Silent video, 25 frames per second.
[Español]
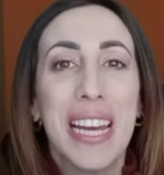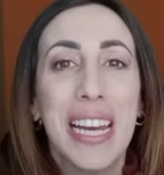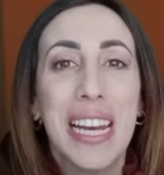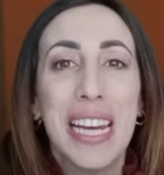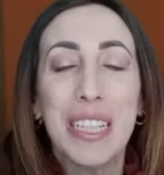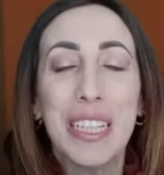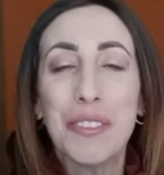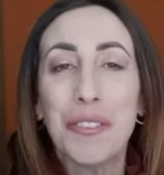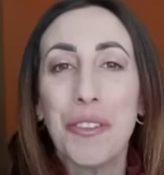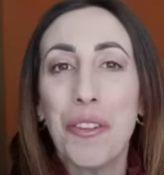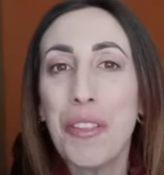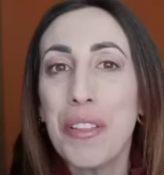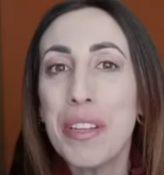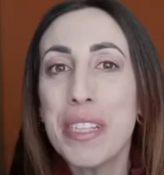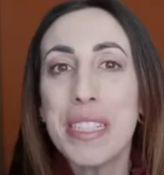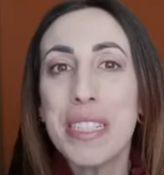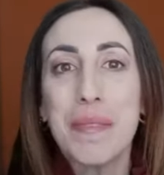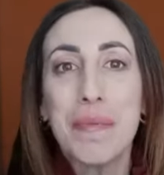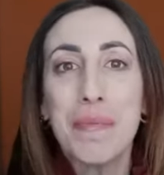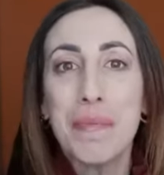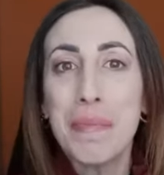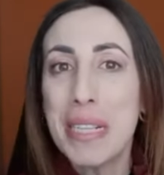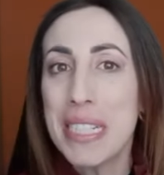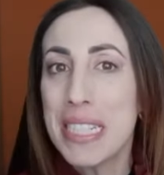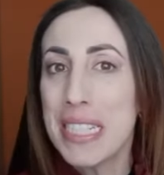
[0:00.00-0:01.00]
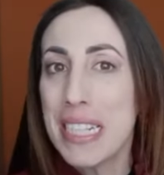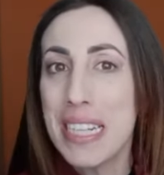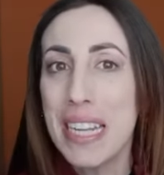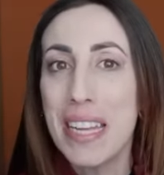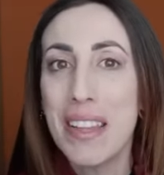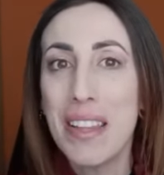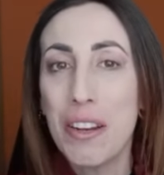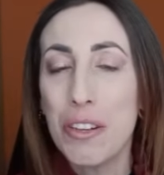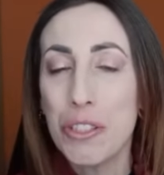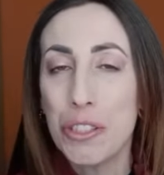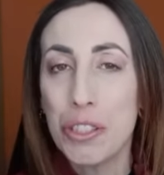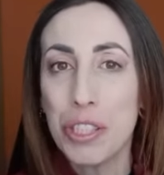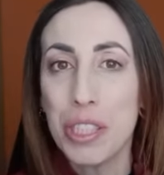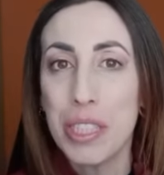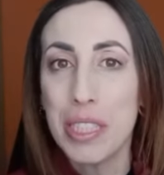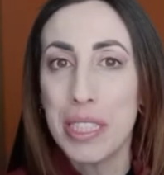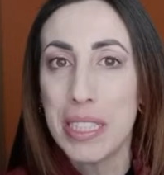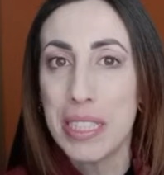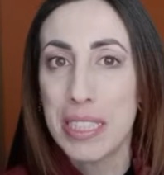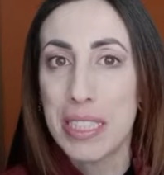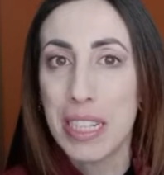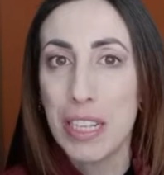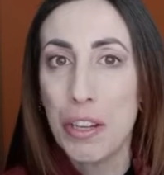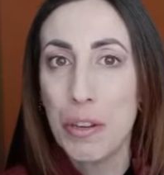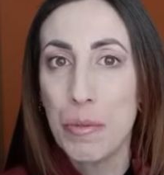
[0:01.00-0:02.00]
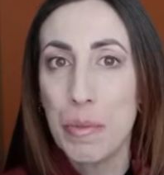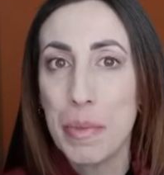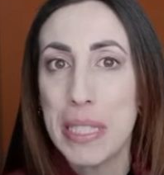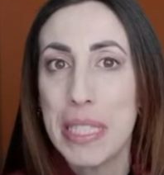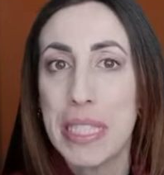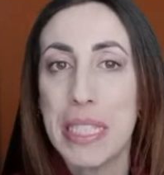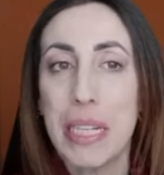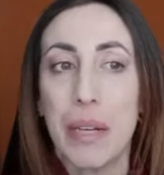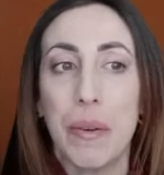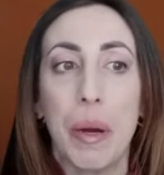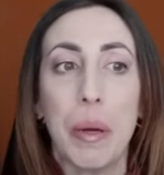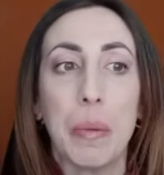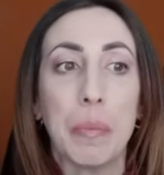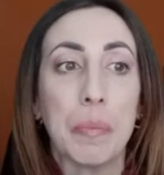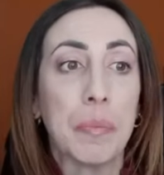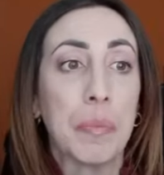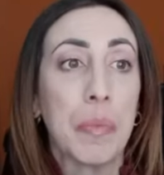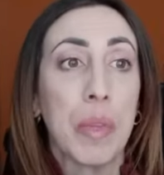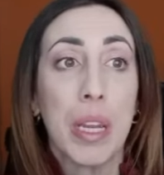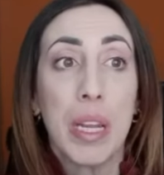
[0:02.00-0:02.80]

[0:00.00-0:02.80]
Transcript: Entonces, más allá de los tintes que yo me echaba,